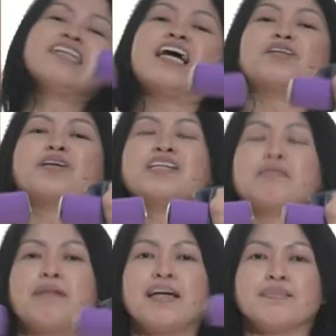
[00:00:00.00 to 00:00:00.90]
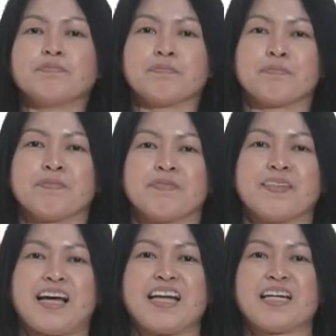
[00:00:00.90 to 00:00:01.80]
satukan depan
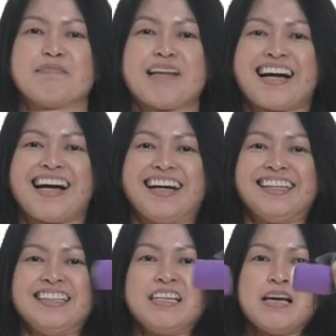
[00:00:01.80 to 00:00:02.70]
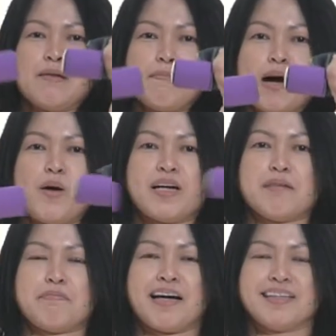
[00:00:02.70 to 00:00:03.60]
tarik ke belakang bawa ke
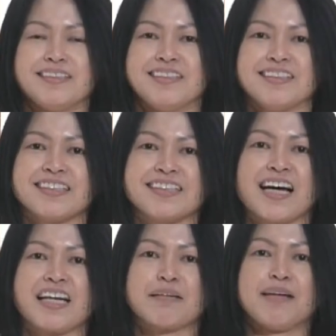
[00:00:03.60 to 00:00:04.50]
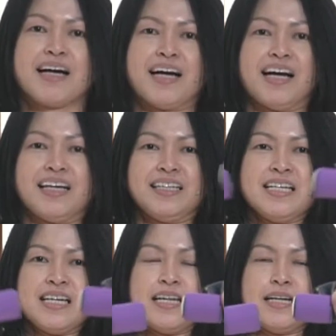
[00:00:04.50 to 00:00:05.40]
depan tarik belakang
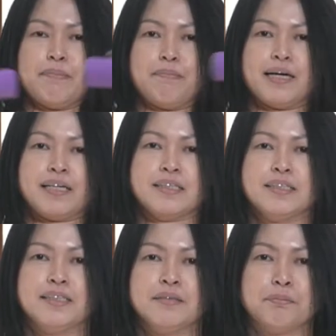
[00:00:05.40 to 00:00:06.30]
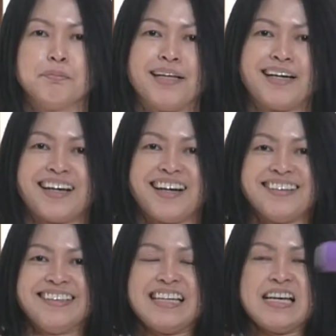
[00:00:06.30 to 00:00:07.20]
depan belakang
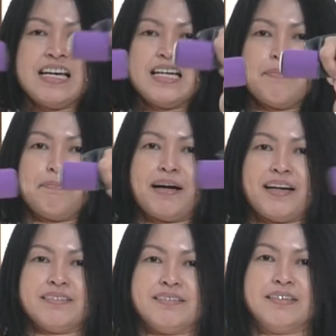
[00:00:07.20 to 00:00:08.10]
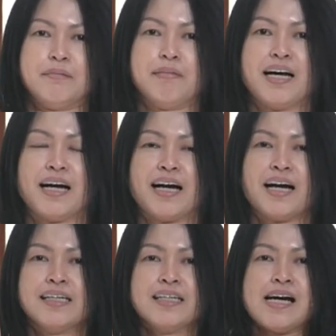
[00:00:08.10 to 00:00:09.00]
depan belakang
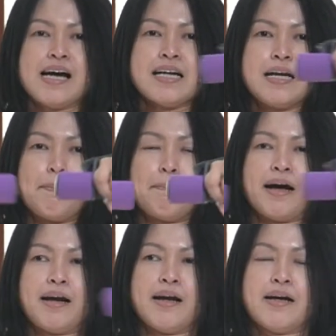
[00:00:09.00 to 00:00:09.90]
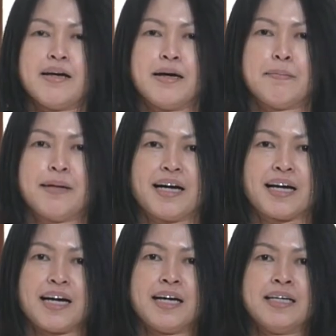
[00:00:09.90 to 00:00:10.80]
depan
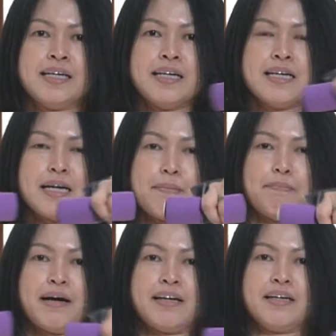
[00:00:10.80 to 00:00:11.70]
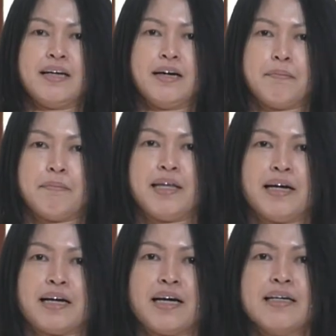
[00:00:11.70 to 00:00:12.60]
belakang depan
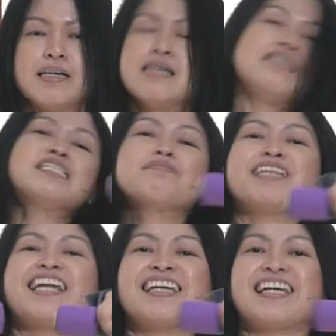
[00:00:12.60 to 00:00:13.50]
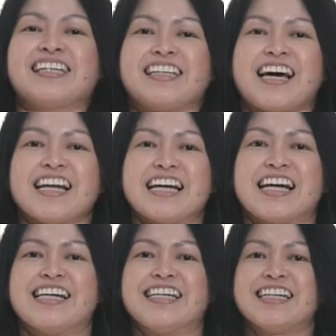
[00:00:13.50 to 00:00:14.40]
belakang sebentar lagi kita tarik
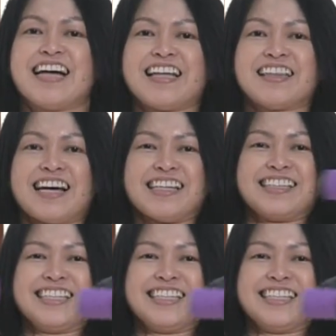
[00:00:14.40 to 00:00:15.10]
ke atas